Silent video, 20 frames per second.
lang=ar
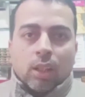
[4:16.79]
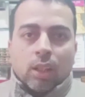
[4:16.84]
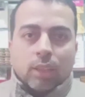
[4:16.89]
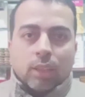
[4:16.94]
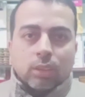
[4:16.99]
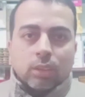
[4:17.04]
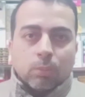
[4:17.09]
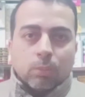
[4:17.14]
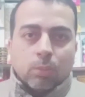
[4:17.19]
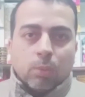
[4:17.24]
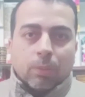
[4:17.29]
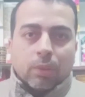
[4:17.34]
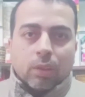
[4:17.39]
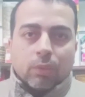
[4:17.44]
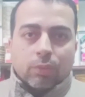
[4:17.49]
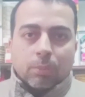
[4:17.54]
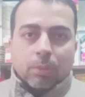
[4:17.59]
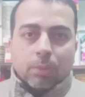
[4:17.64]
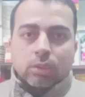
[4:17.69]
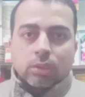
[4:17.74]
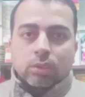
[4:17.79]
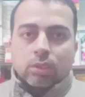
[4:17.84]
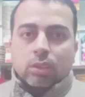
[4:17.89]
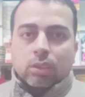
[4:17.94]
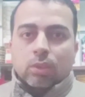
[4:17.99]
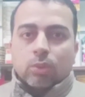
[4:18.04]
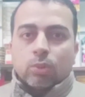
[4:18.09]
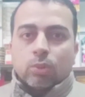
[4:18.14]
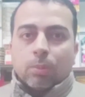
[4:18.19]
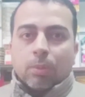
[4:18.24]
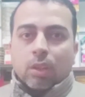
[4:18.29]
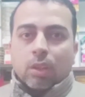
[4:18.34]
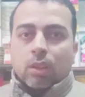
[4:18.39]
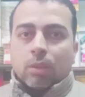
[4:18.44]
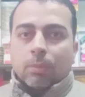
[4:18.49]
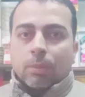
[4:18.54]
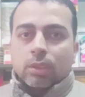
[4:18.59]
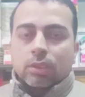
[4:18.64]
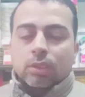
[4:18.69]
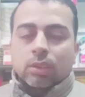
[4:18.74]
عدد ممكن في مصر
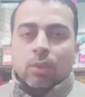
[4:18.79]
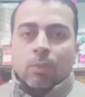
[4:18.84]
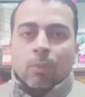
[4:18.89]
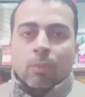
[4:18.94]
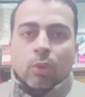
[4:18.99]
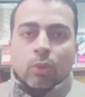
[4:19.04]
وبره مصر